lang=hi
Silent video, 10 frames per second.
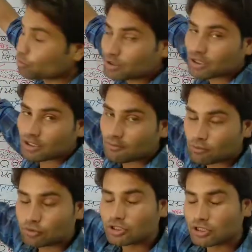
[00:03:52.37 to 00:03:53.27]
द्रव्य को
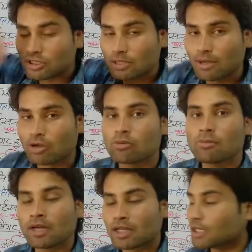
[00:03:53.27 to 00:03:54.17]
कितने भागों में बांटा
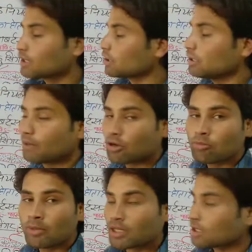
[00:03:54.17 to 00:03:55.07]
गया तीन भागों में बांटा
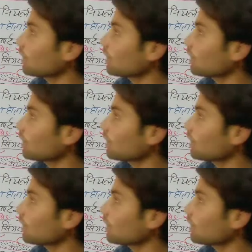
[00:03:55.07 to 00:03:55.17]
गया